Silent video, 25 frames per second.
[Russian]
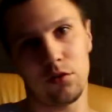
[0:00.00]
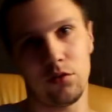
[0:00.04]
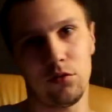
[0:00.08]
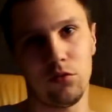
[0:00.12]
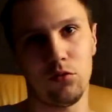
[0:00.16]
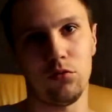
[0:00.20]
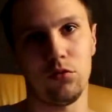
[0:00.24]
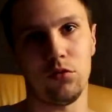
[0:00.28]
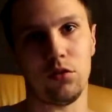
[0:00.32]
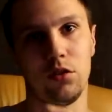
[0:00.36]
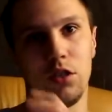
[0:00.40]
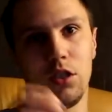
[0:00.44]

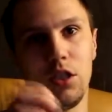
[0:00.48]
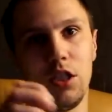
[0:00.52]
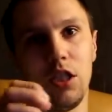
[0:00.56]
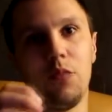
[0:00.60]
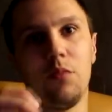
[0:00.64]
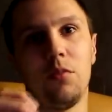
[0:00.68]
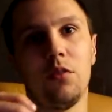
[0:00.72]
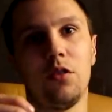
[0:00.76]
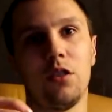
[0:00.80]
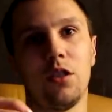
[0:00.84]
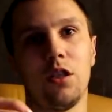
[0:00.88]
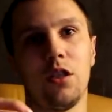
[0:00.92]
ну,
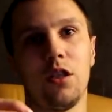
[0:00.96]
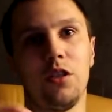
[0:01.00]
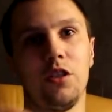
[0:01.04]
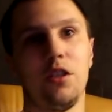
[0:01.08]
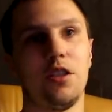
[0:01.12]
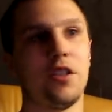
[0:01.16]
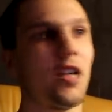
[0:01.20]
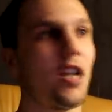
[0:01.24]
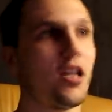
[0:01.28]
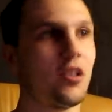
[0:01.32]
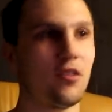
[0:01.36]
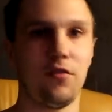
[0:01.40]
именно
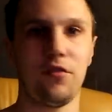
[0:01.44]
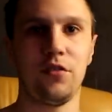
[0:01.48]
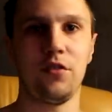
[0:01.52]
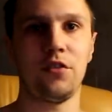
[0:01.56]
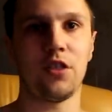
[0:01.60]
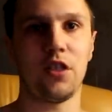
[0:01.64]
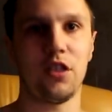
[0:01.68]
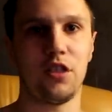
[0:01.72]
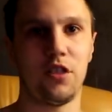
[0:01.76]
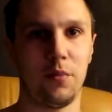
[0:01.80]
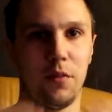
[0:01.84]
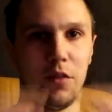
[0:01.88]
не как в
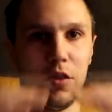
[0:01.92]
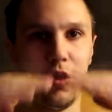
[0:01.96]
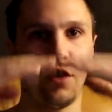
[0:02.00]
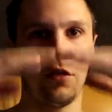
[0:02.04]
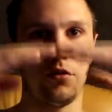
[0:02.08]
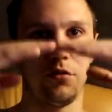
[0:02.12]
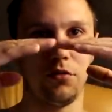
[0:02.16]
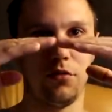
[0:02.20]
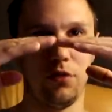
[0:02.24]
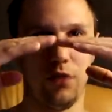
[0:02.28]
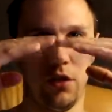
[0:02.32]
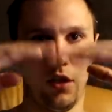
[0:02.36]
интернете показывают,